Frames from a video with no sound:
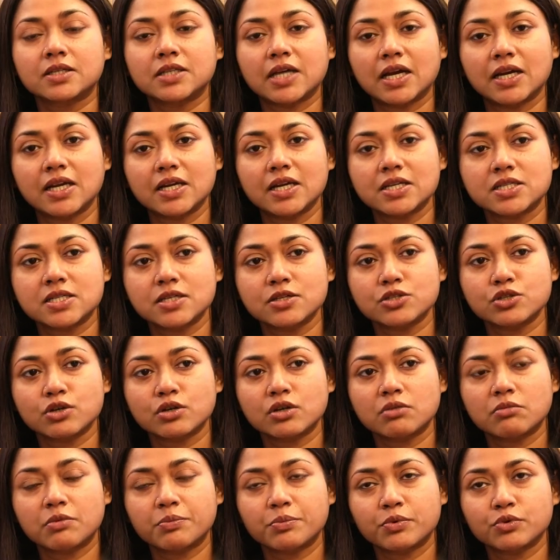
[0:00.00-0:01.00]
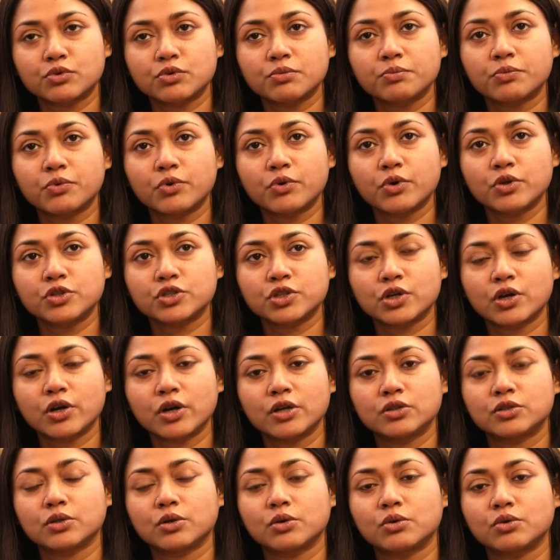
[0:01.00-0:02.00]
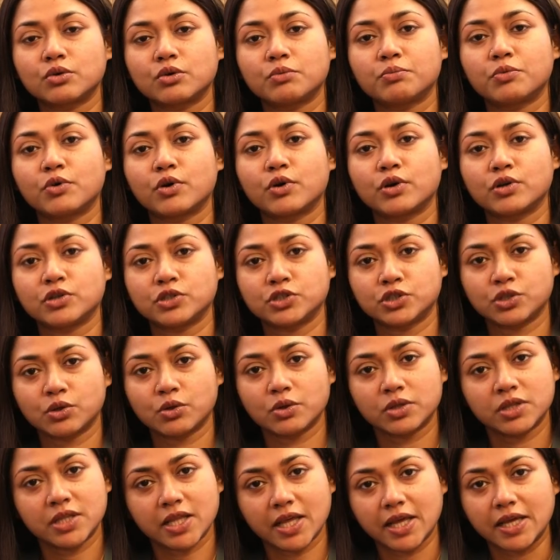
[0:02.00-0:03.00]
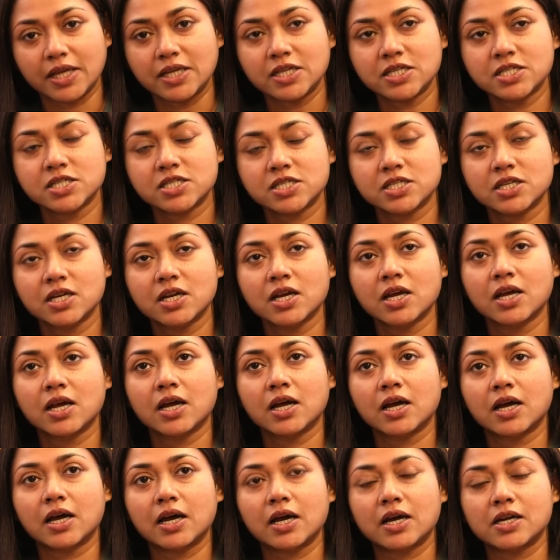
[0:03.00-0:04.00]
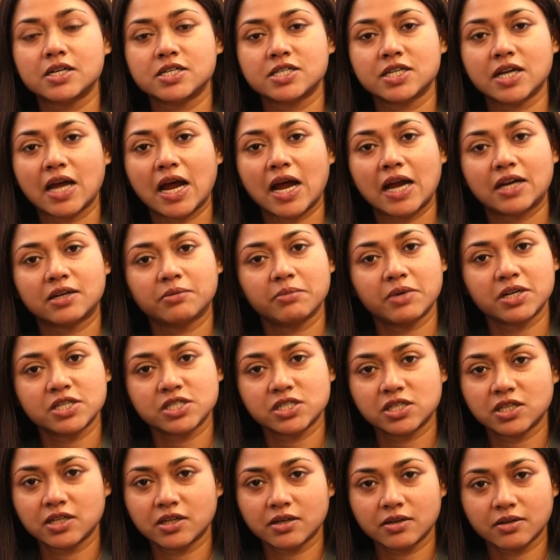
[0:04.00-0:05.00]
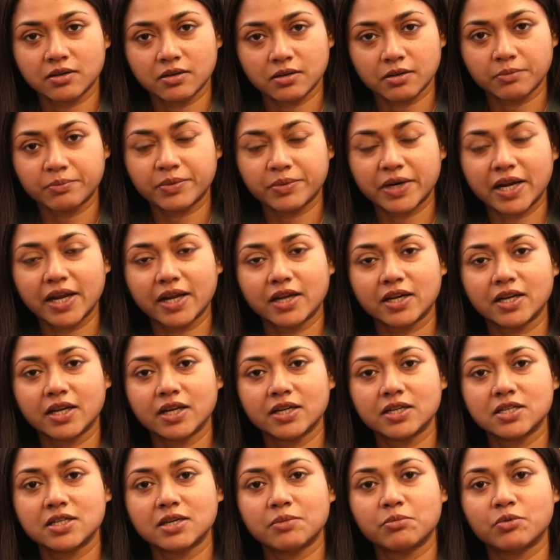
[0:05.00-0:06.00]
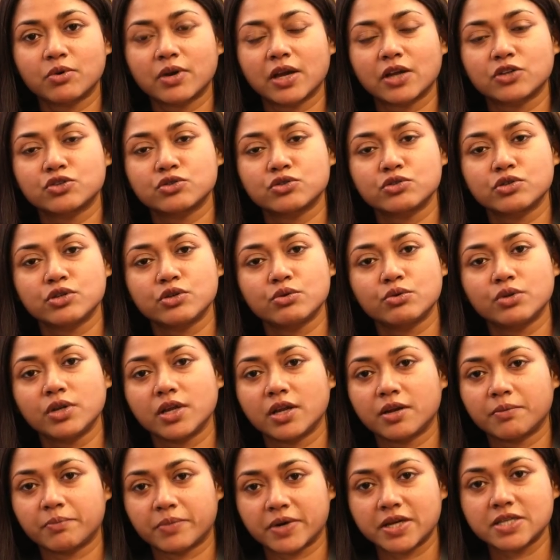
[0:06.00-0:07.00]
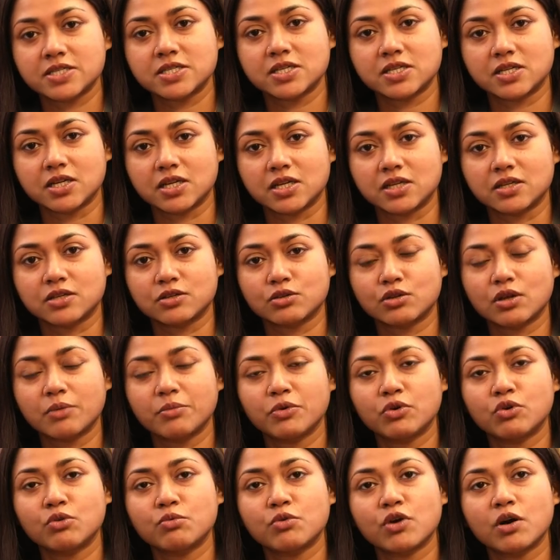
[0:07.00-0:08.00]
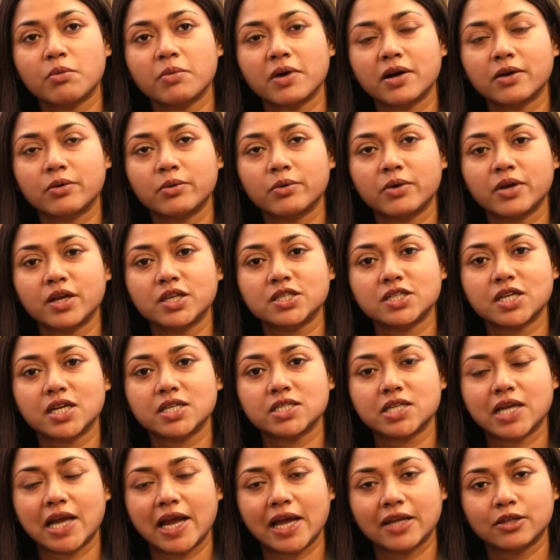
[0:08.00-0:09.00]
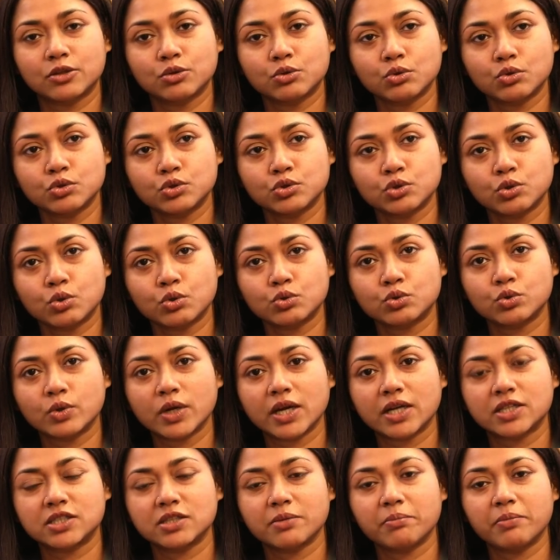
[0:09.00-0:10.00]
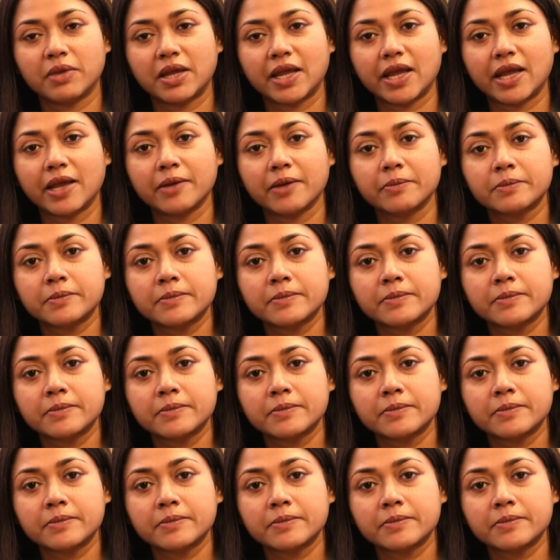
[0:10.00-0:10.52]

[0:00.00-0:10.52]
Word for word: ডালিয়ার সাথে যখন আমার প্রথম পরিচয় হয় তখন ওর বয়স ছিল তেইশ সে আট মাসের প্রেগনেন্ট এবং একজন ইউনিয়ন প্রেসিডেন্ট তো আমি খুব অবাক হয়ে যাই যে এত ছোট একটা মেয়ে